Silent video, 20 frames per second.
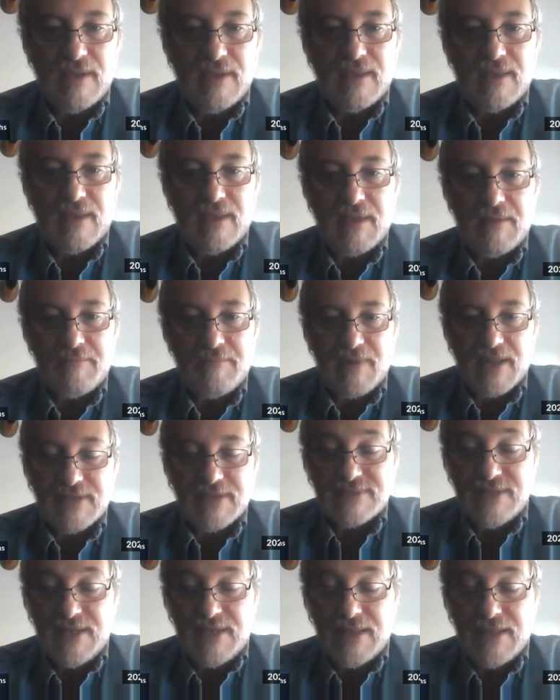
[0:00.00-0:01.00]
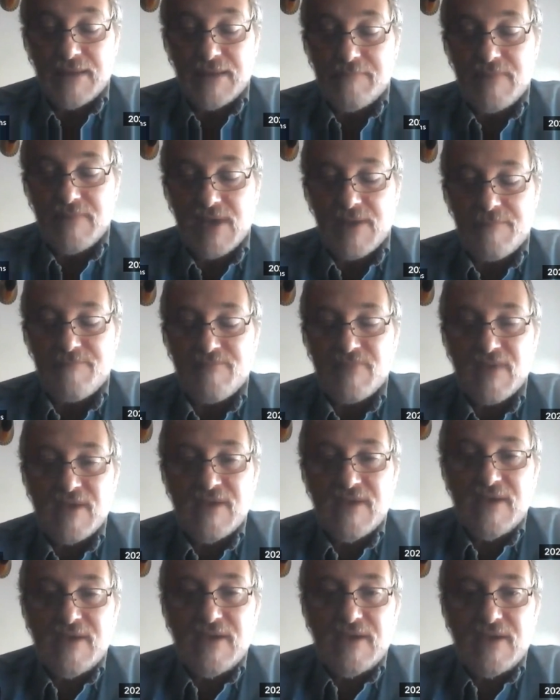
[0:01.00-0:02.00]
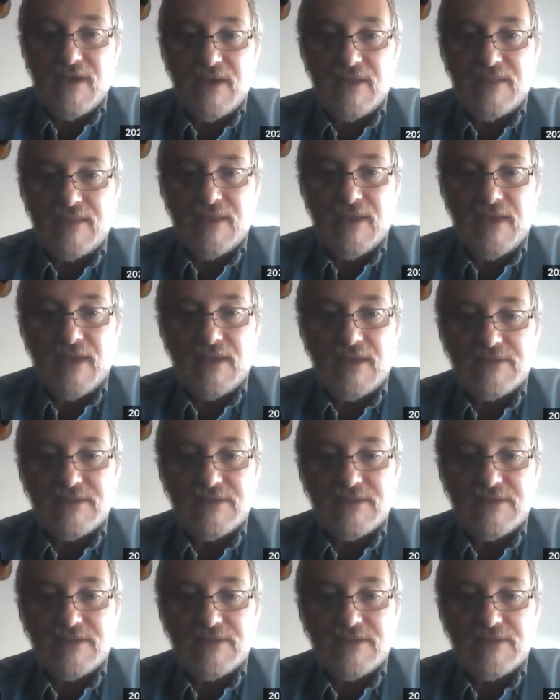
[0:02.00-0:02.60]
eh, en, Brasil también. Este,